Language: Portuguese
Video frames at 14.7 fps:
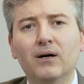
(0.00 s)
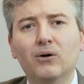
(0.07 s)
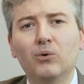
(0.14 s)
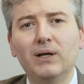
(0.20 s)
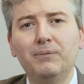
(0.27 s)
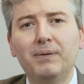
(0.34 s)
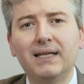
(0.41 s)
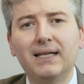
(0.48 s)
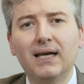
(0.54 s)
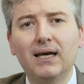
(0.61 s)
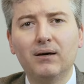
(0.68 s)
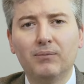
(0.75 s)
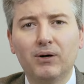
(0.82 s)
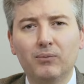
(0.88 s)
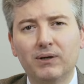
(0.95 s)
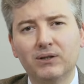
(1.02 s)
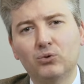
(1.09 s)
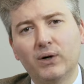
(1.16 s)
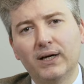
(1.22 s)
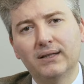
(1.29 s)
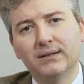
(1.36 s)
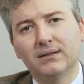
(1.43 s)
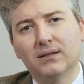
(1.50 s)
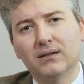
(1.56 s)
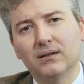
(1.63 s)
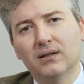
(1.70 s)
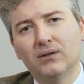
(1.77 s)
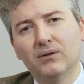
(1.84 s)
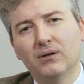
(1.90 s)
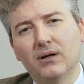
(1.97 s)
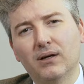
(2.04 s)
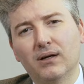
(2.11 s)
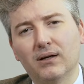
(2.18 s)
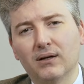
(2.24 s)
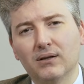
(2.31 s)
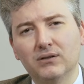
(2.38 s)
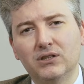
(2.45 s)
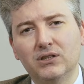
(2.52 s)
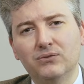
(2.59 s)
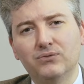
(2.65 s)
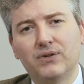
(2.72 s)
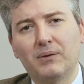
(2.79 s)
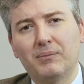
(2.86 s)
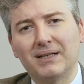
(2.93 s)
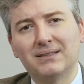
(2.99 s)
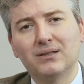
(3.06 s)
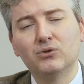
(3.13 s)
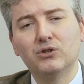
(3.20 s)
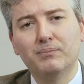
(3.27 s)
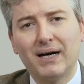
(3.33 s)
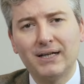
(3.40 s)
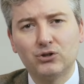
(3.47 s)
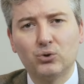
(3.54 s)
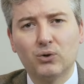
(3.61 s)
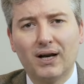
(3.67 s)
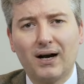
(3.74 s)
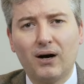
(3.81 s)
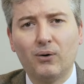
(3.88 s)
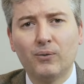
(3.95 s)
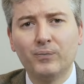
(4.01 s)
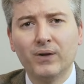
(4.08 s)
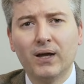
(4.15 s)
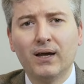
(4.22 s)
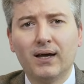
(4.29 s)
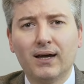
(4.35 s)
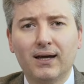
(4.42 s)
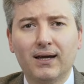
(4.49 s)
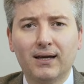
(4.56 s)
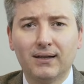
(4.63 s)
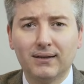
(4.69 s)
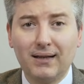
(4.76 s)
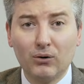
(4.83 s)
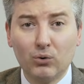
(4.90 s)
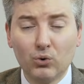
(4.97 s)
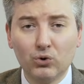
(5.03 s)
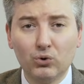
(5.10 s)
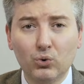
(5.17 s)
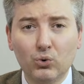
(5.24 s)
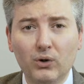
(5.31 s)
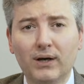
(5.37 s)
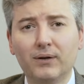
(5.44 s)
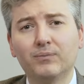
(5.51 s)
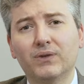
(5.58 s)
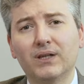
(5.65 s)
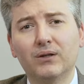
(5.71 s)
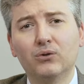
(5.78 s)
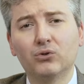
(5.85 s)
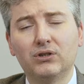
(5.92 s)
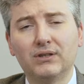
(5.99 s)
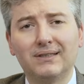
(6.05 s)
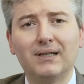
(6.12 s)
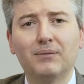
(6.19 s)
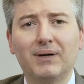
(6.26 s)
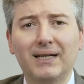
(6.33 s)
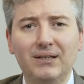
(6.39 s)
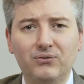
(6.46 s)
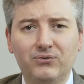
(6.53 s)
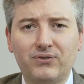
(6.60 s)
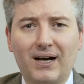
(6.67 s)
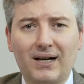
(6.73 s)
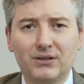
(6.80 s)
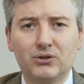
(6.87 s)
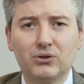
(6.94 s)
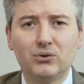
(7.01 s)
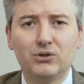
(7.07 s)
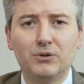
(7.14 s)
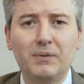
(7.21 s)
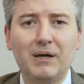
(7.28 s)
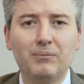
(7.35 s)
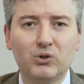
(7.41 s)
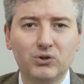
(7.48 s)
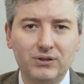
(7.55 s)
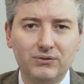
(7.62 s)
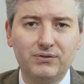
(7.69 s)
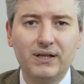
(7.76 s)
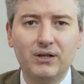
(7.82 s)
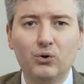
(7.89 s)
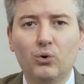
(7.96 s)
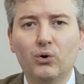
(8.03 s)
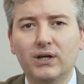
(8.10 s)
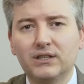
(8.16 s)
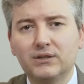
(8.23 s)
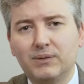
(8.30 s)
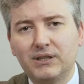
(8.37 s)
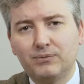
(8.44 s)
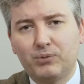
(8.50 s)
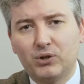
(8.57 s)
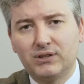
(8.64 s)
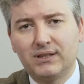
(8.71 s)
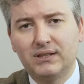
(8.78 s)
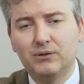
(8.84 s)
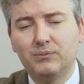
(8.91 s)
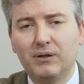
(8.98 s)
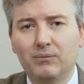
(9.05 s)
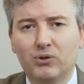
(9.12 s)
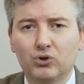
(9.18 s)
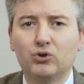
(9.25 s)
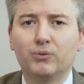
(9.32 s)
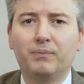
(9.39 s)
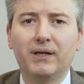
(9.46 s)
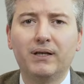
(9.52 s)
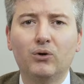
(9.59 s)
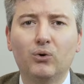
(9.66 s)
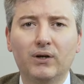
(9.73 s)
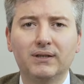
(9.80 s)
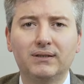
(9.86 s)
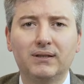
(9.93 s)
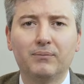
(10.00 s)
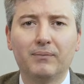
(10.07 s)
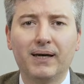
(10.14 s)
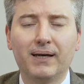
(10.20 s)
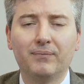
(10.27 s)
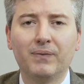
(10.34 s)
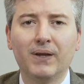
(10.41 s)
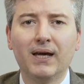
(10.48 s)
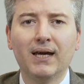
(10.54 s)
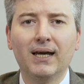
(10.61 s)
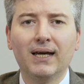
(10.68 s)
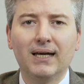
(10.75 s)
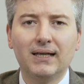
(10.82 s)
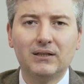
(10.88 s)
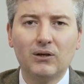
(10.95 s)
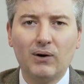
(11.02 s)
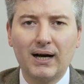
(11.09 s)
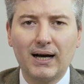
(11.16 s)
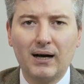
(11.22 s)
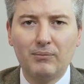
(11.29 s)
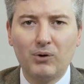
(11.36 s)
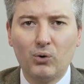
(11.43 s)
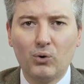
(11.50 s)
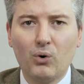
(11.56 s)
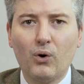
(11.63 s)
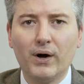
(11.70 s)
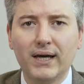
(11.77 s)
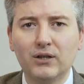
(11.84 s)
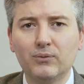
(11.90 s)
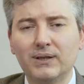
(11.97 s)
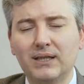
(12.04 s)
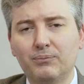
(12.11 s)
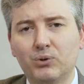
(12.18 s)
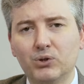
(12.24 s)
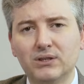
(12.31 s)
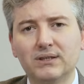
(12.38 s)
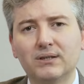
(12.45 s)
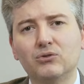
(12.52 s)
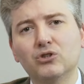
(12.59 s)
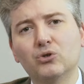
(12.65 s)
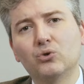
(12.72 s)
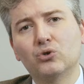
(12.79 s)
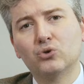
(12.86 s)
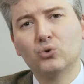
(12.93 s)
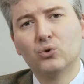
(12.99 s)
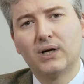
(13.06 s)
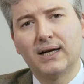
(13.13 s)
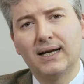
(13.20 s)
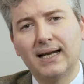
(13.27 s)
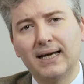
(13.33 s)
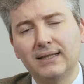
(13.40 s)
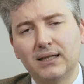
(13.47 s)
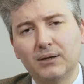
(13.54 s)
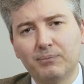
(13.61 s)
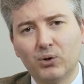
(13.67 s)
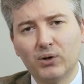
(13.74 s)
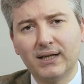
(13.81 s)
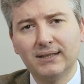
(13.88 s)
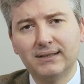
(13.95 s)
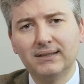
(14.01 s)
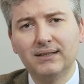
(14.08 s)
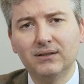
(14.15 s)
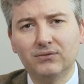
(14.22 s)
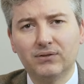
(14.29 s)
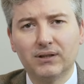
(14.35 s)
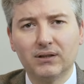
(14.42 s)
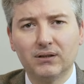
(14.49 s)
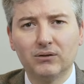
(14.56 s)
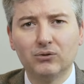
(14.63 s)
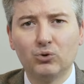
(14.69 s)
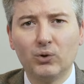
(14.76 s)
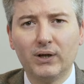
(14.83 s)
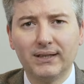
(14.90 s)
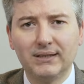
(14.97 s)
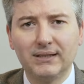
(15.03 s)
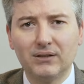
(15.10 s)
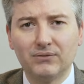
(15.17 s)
O lipedema é uma doença é, de inflamação de baixo grau é, da gordura e do sistema linfático de membros inferiores, mas pode ser de membros superiores também. Então acaba ocorrendo uma deposição de gordura lenta e progressiva durante a